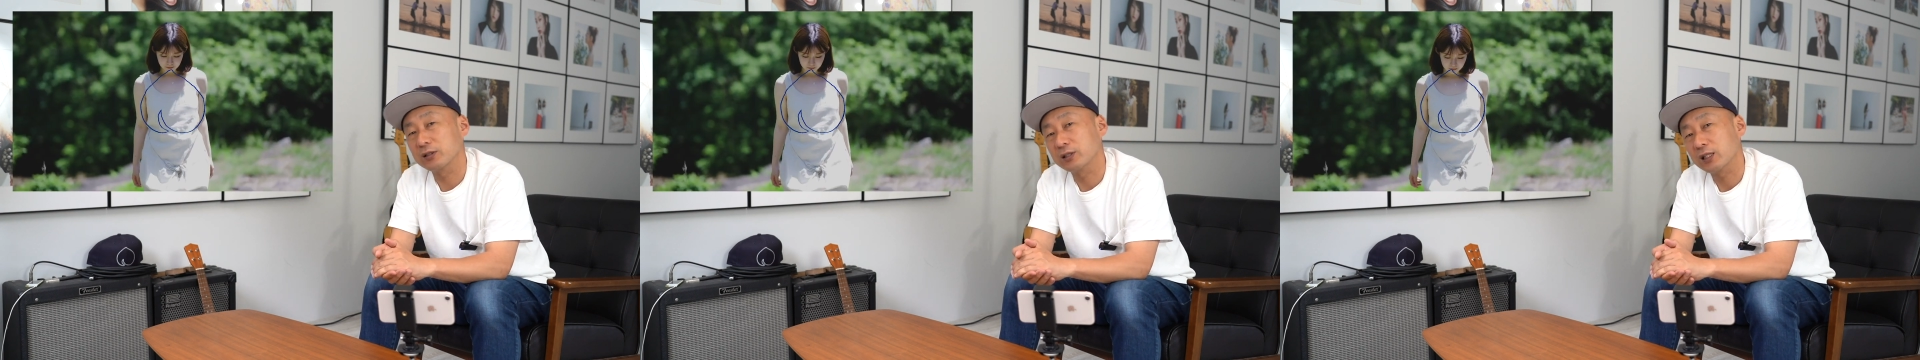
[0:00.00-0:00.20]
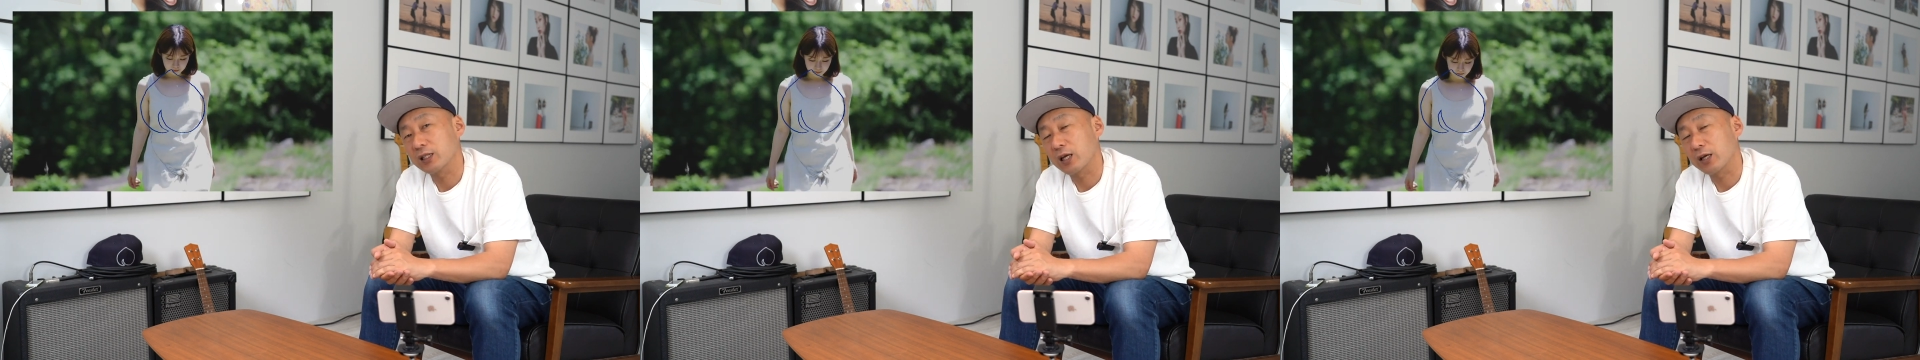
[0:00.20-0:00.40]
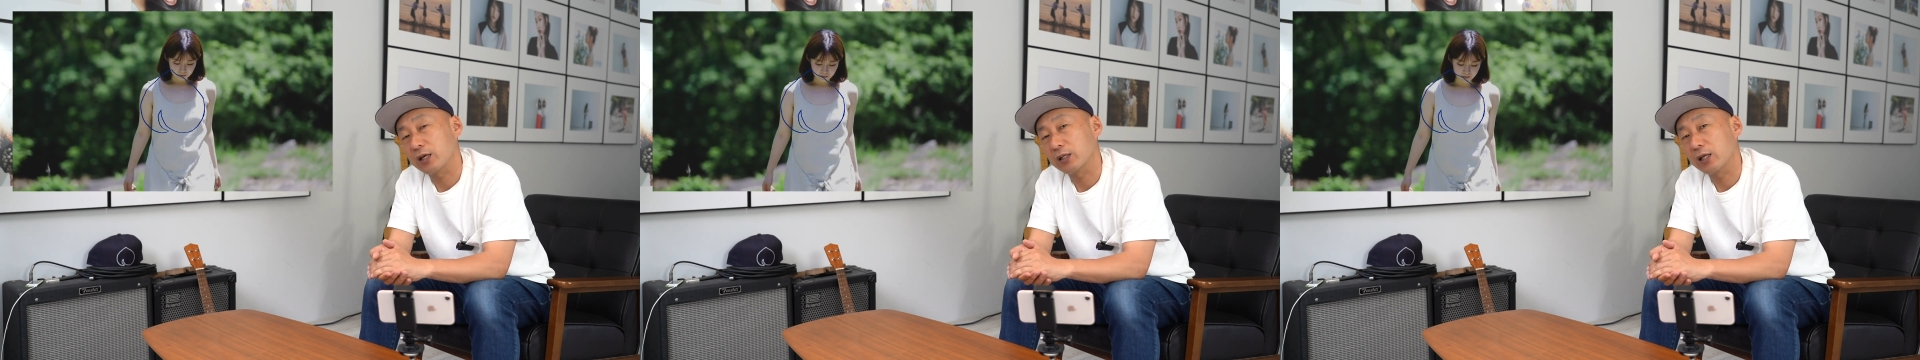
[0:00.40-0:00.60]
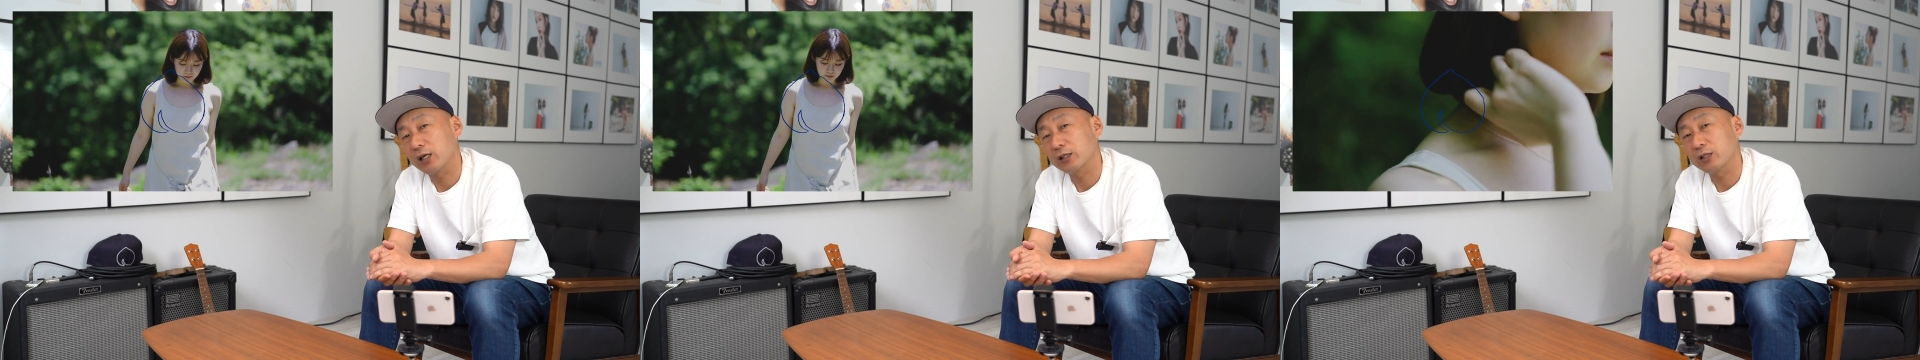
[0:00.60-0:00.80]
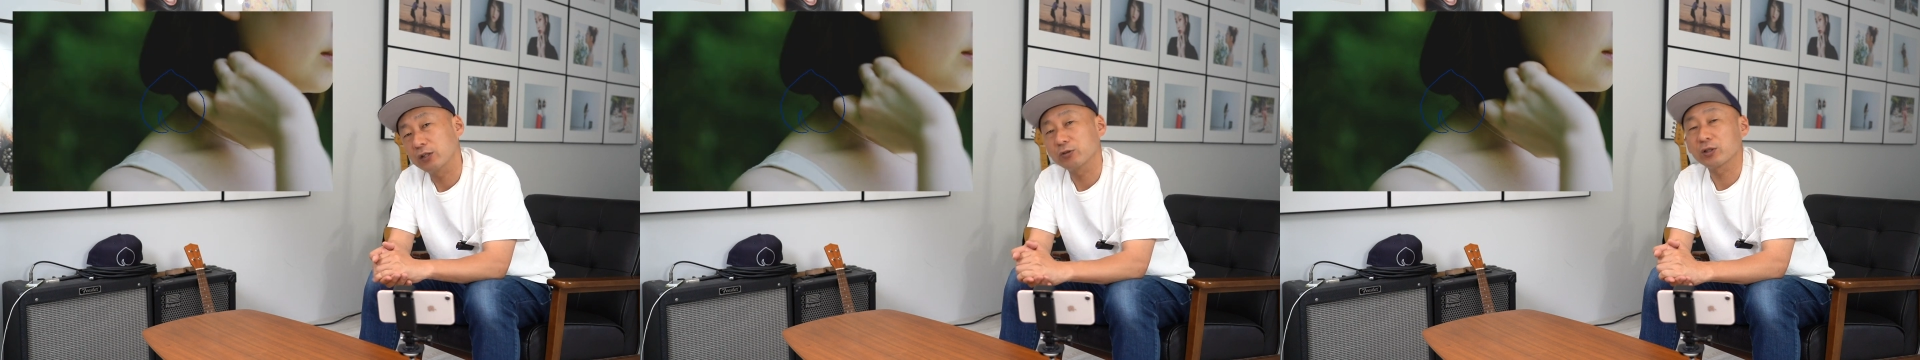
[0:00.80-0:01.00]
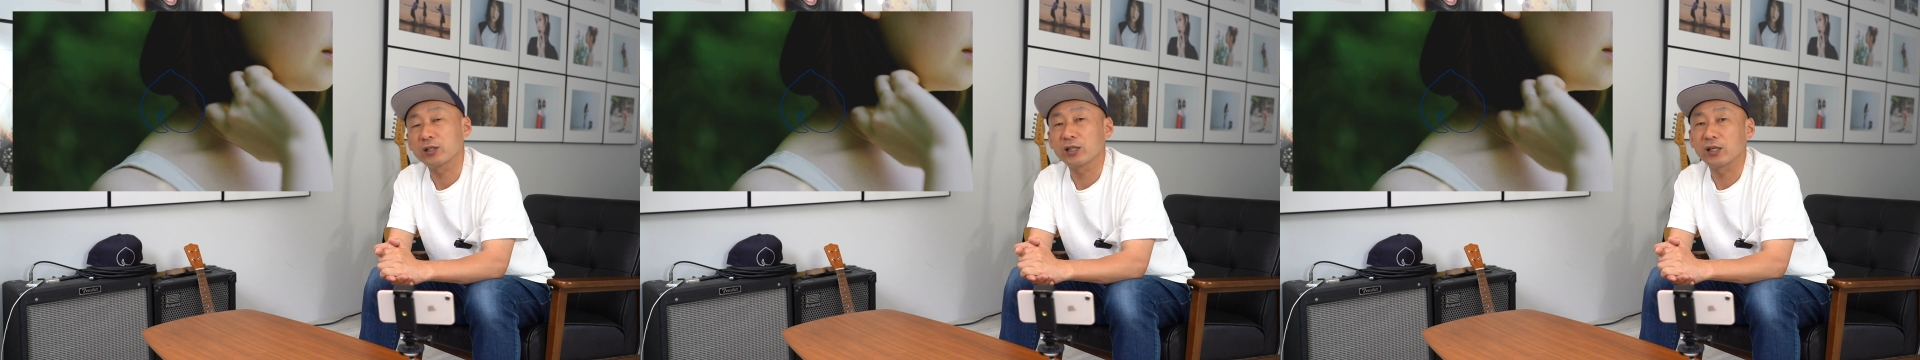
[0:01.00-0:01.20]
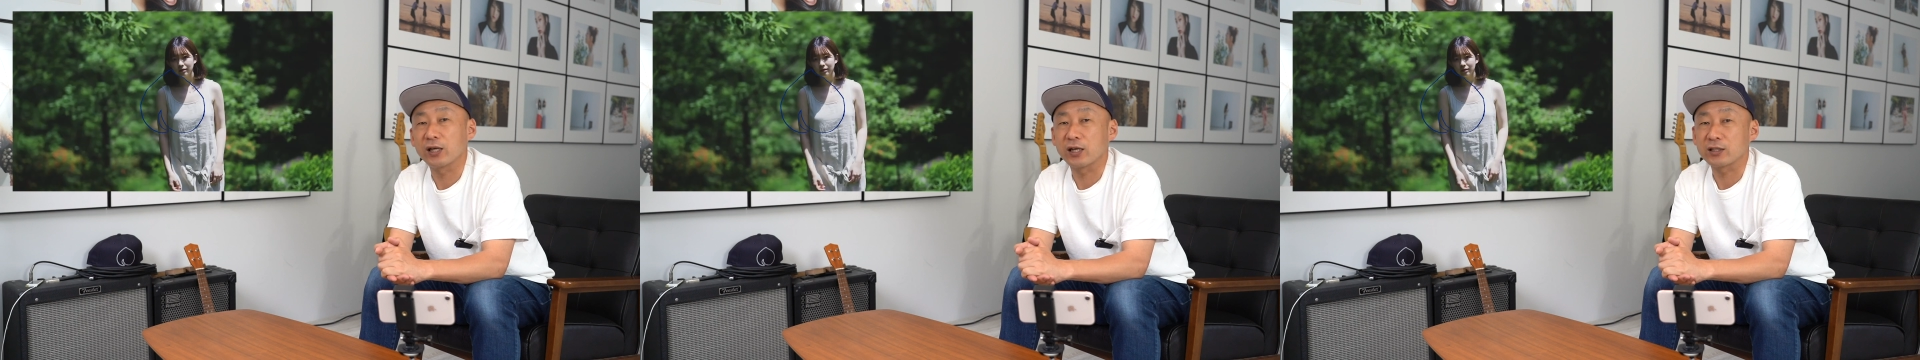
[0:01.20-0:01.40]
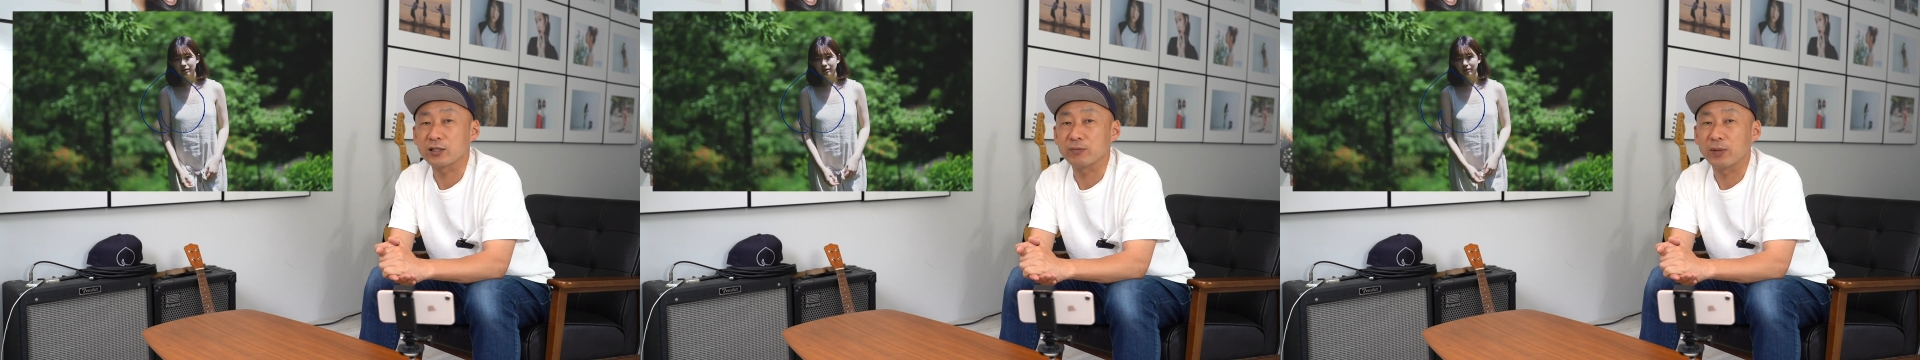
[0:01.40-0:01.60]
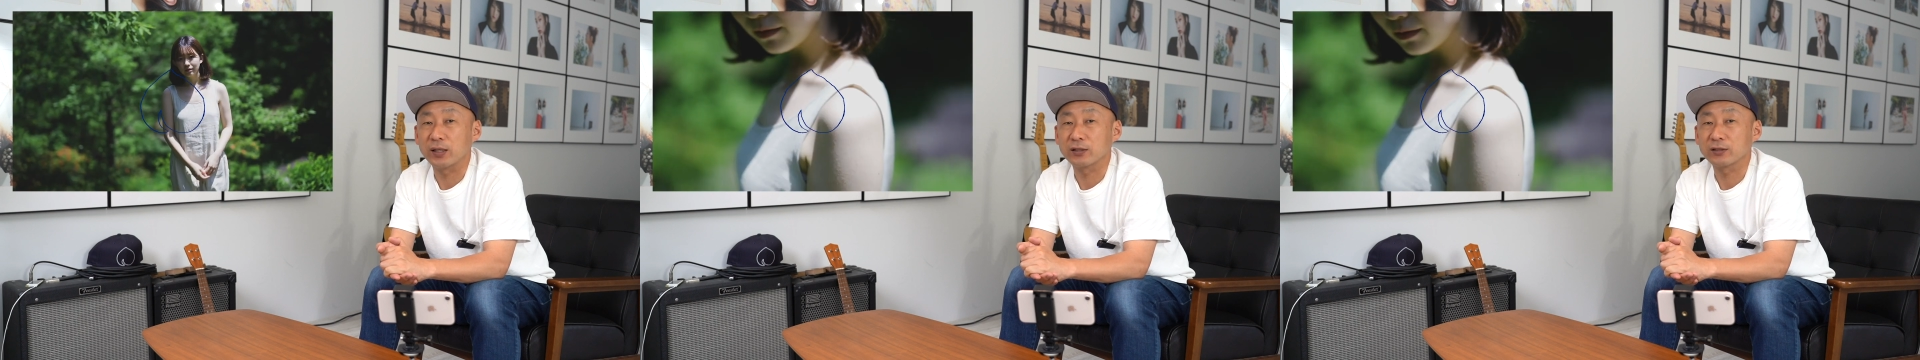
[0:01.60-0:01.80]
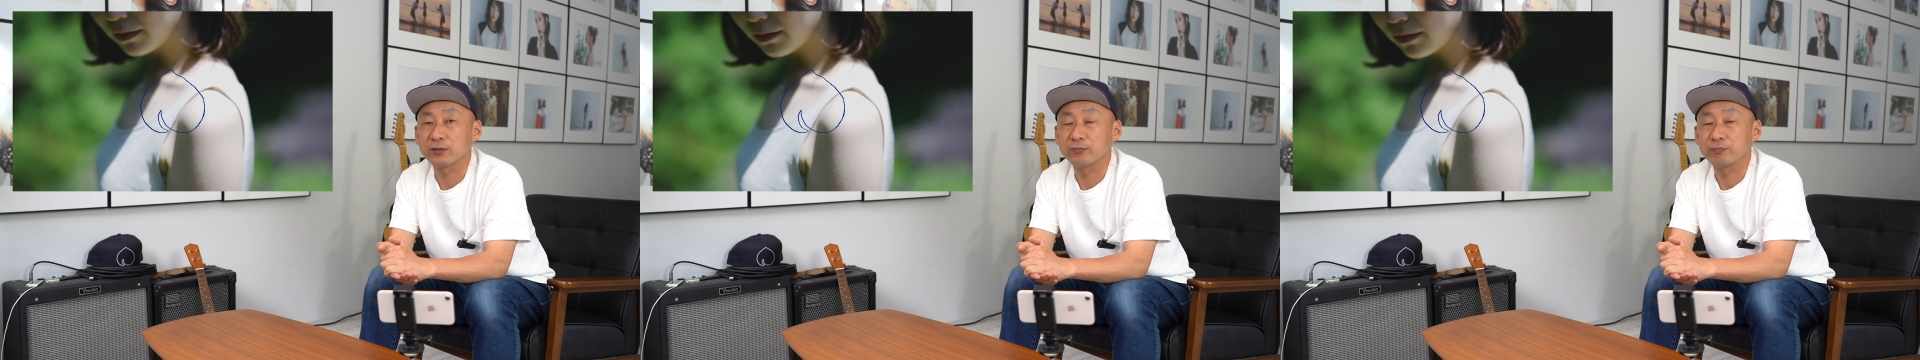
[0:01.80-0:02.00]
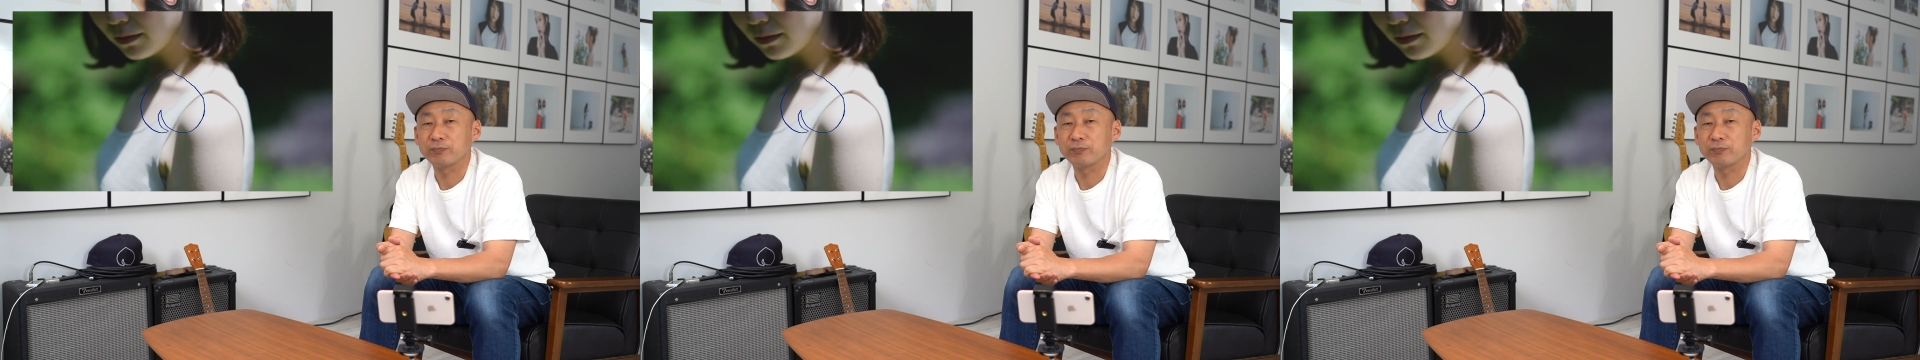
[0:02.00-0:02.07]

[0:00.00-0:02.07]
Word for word: んじゃないかなっていう気がします。